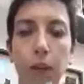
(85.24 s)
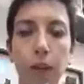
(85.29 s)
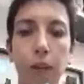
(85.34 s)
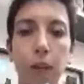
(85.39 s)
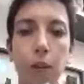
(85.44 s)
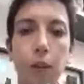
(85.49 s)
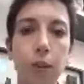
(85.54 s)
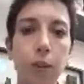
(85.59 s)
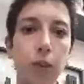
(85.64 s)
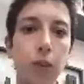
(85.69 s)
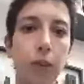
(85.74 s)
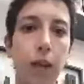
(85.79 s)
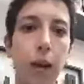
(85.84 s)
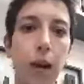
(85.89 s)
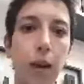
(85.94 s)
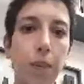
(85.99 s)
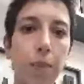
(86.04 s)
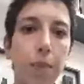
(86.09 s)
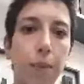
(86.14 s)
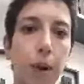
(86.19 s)
non
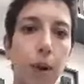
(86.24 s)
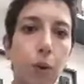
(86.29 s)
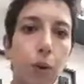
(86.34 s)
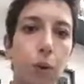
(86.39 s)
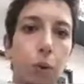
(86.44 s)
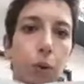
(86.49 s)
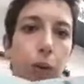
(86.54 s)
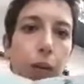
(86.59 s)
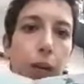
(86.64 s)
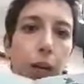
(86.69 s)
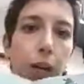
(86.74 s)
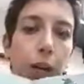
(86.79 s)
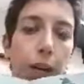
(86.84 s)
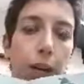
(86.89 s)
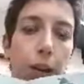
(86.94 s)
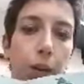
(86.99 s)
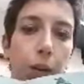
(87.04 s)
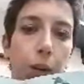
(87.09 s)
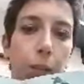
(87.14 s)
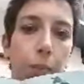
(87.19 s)
dà paura,
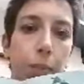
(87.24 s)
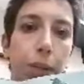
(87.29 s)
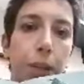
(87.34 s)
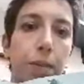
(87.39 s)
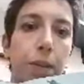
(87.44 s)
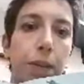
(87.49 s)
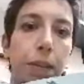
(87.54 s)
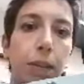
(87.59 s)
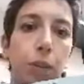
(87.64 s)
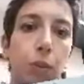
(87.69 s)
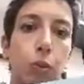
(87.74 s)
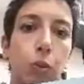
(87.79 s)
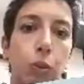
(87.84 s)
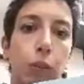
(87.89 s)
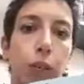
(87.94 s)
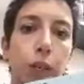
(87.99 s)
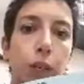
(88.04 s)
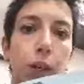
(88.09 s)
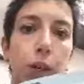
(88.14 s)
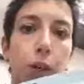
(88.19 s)
è una prima
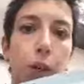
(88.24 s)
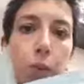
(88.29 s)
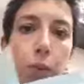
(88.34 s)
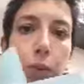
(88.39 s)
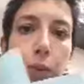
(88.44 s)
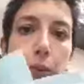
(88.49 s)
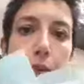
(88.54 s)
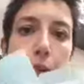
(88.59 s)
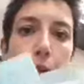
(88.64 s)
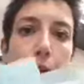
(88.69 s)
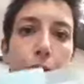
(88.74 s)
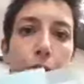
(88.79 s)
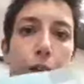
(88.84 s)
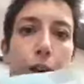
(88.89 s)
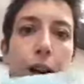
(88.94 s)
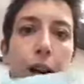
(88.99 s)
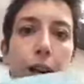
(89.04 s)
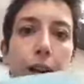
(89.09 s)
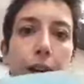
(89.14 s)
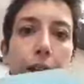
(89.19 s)
lettura che loro possono
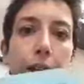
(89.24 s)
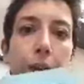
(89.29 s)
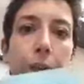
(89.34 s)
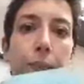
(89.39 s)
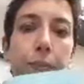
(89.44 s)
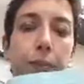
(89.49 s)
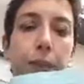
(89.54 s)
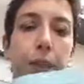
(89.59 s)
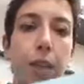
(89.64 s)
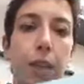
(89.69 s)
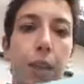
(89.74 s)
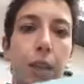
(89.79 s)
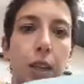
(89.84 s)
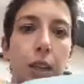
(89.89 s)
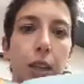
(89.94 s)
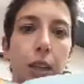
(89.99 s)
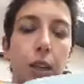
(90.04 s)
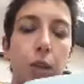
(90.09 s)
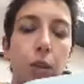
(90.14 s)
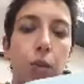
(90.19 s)
fare
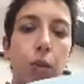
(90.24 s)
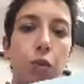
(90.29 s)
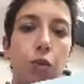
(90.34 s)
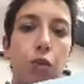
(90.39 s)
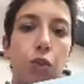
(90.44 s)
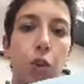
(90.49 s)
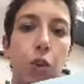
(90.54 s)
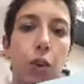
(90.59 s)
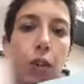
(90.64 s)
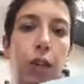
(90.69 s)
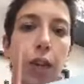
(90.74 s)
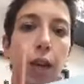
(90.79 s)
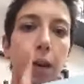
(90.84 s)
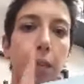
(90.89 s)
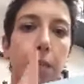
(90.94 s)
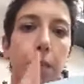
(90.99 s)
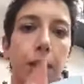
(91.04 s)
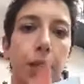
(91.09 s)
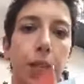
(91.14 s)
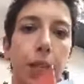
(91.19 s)
con gioia
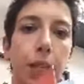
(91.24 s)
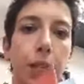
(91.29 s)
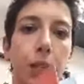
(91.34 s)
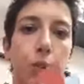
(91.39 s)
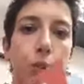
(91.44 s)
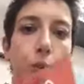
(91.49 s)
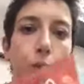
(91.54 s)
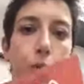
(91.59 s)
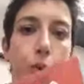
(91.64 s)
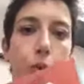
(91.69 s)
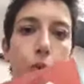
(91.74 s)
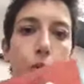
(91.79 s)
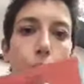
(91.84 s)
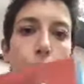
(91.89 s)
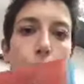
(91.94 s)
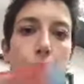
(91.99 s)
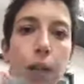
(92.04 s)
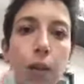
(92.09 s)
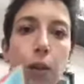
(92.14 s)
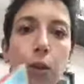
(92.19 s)
perché sono,
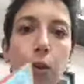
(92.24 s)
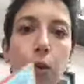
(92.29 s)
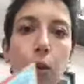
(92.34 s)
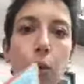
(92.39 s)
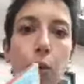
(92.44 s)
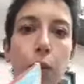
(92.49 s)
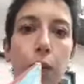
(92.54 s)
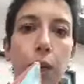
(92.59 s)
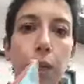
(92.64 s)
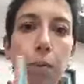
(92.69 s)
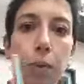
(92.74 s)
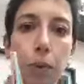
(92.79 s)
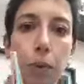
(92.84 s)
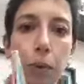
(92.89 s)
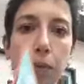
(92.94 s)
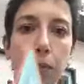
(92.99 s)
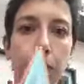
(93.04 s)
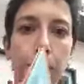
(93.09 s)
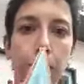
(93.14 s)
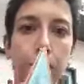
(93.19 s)
leggono un
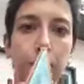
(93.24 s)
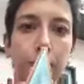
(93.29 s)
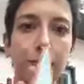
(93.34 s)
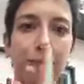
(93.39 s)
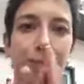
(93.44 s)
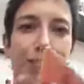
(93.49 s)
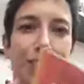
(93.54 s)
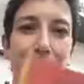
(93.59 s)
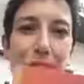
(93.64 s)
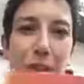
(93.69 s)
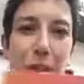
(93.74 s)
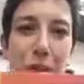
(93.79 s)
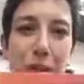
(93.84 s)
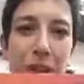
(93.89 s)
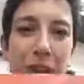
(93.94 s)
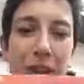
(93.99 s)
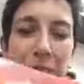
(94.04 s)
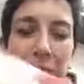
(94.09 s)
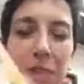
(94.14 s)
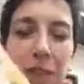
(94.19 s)
libro da
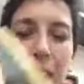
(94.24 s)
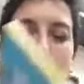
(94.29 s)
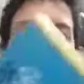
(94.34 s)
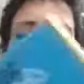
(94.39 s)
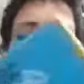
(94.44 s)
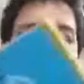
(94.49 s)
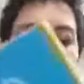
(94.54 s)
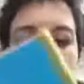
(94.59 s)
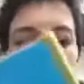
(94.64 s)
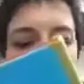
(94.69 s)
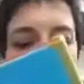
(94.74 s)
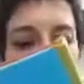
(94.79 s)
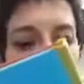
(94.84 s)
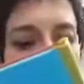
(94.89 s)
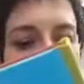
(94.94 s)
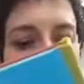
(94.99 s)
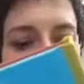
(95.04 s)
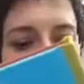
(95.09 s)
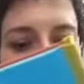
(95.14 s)
soli. Viene